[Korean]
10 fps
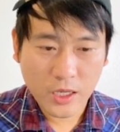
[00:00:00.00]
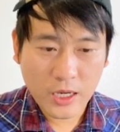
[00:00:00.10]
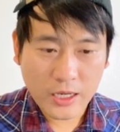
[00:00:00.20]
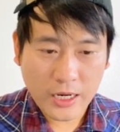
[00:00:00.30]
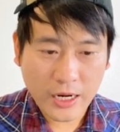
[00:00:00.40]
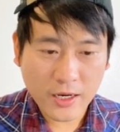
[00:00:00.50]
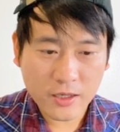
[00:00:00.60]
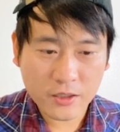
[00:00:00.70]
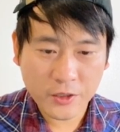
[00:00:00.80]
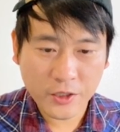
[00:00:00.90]
각각을
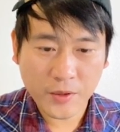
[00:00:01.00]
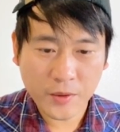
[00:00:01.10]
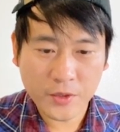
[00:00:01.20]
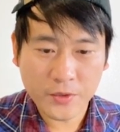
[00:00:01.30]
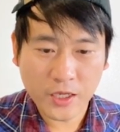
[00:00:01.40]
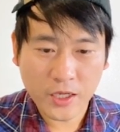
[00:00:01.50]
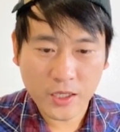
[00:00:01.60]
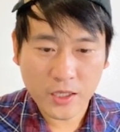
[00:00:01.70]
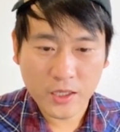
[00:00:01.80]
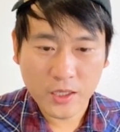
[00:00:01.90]
기입하면 됩니다.
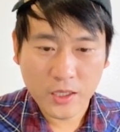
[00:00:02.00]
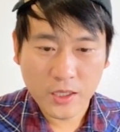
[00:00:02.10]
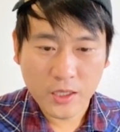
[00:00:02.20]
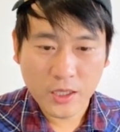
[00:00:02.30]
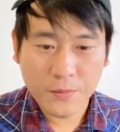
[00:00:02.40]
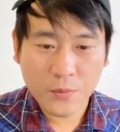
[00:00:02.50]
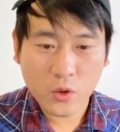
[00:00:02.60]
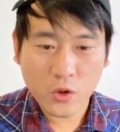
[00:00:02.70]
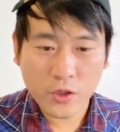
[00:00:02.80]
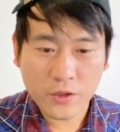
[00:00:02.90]

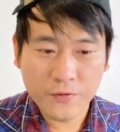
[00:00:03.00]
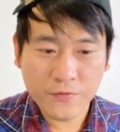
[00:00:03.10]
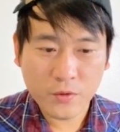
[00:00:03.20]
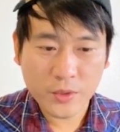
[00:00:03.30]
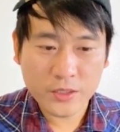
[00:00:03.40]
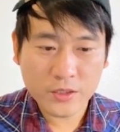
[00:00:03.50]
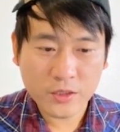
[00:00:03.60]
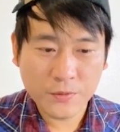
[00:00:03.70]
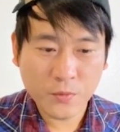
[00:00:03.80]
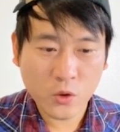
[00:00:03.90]
employer information,
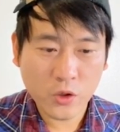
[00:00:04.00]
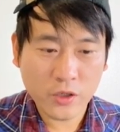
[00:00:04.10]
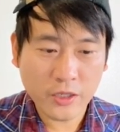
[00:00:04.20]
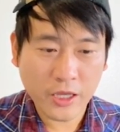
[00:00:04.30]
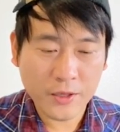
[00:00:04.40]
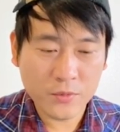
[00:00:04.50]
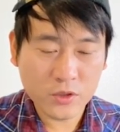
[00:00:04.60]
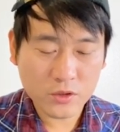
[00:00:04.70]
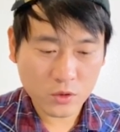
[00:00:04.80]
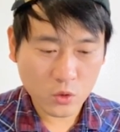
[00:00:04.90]
employer name은
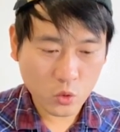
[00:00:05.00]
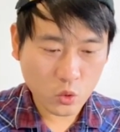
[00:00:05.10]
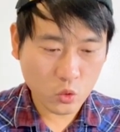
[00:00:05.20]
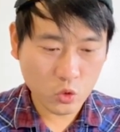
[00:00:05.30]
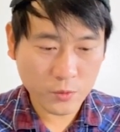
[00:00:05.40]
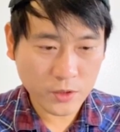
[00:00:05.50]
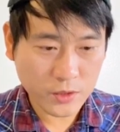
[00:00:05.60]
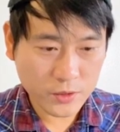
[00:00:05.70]
우버,